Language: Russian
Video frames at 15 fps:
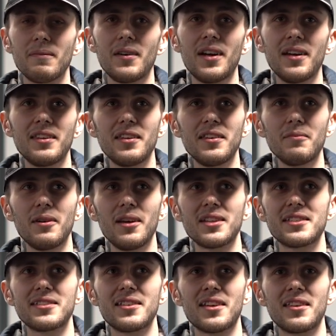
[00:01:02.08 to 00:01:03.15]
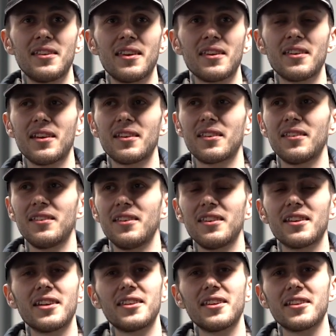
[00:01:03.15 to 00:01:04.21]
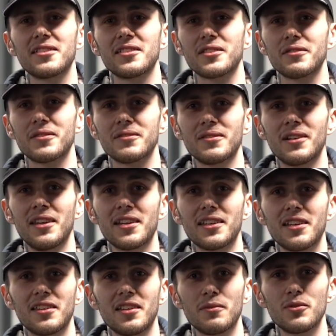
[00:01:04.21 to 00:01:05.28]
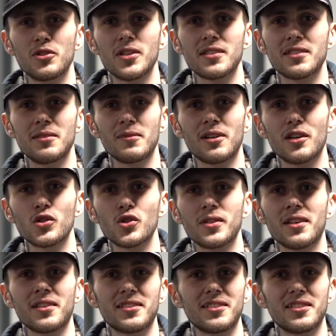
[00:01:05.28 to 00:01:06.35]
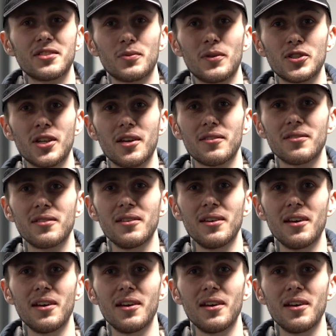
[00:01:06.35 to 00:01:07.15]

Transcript: Они не боятся терять деньги, они не хотят этого. Они хотят обучаться, они хорошо так все получается.